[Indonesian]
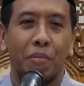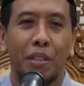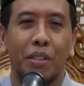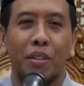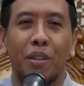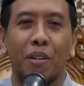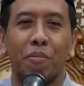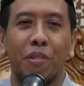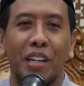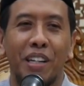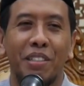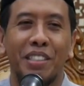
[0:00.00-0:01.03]
Beda
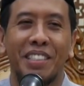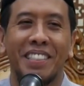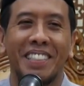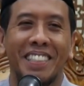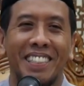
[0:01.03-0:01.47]
kelompok awes